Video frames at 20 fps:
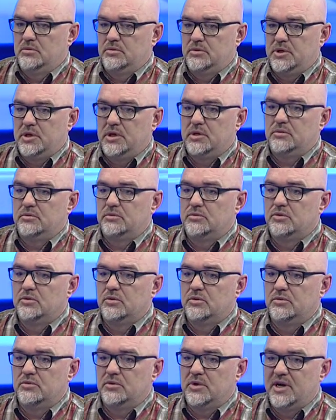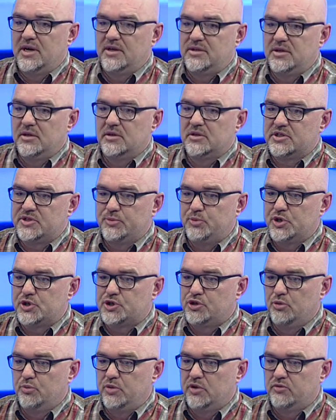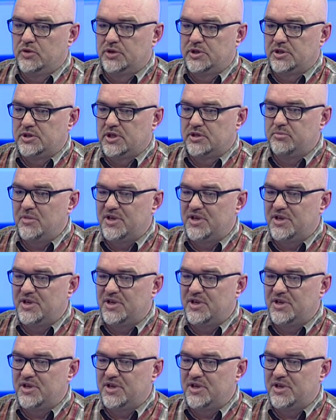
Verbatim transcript: Да, но хотелось бы, чтобы вот этот